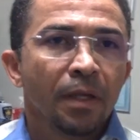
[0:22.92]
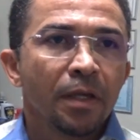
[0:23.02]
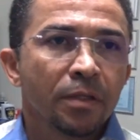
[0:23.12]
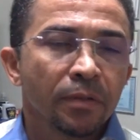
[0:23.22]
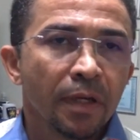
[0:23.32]

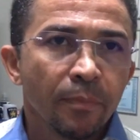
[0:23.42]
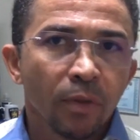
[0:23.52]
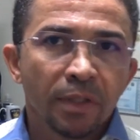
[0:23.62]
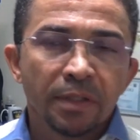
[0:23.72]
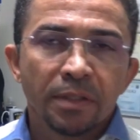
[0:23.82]
Isso, é
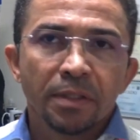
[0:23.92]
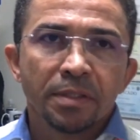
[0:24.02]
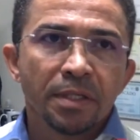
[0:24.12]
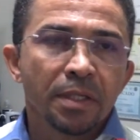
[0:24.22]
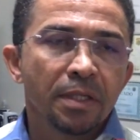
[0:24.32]
importante
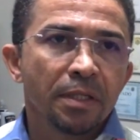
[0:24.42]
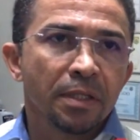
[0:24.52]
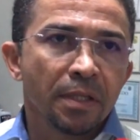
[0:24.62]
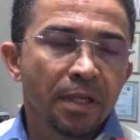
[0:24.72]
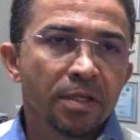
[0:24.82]
dizer que
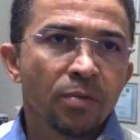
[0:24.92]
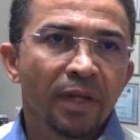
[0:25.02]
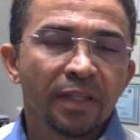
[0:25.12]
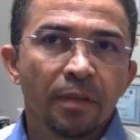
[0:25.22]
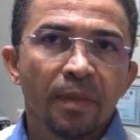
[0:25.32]
desde o
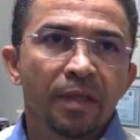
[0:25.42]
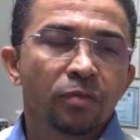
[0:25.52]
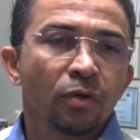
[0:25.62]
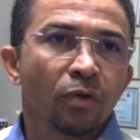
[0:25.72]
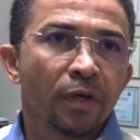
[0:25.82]
atendimento
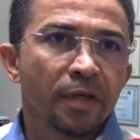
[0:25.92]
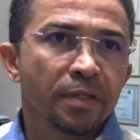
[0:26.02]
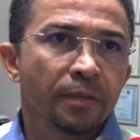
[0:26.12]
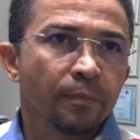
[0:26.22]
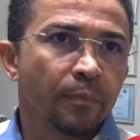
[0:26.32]
dessa
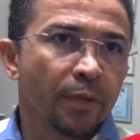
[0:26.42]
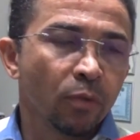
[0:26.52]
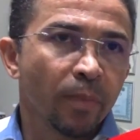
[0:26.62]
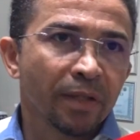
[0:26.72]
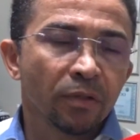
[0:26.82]
ocorrência
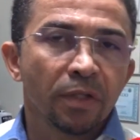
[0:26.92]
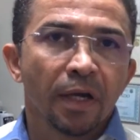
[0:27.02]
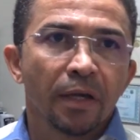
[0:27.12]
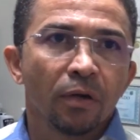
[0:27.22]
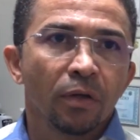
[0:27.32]
pelo plantão de
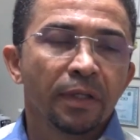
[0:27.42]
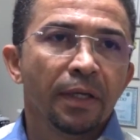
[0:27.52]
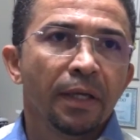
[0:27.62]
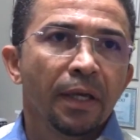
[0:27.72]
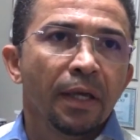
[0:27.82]
Caicó,
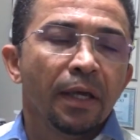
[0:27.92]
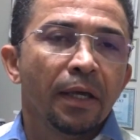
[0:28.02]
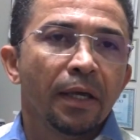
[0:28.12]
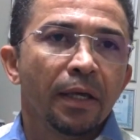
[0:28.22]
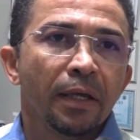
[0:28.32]
né,
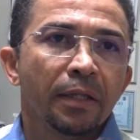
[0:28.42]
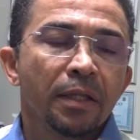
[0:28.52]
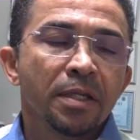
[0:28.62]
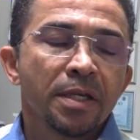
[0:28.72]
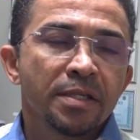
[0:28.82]
é,
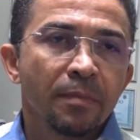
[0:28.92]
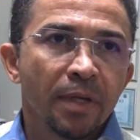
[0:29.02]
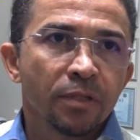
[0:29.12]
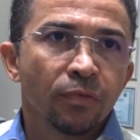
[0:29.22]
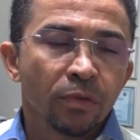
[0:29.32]

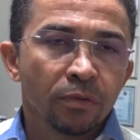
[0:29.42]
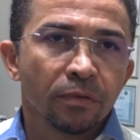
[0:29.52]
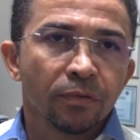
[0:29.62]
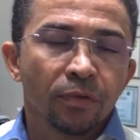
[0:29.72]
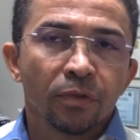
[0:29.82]
diligenciamentos
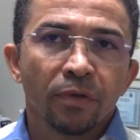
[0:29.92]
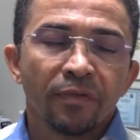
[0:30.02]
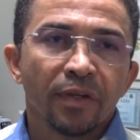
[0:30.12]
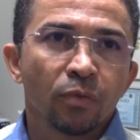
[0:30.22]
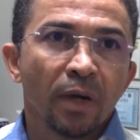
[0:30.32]
foram, foram
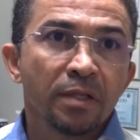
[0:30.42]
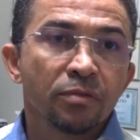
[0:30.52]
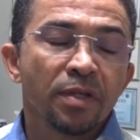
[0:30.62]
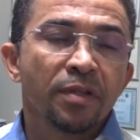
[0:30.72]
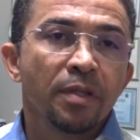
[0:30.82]
efetuados
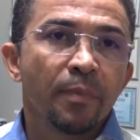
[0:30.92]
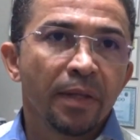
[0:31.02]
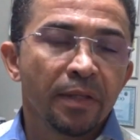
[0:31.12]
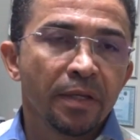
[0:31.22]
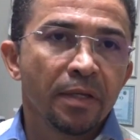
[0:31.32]
no sentido de
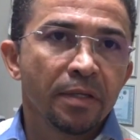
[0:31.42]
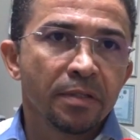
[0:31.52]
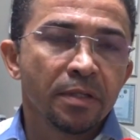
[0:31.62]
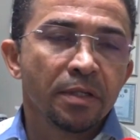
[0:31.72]
prender esse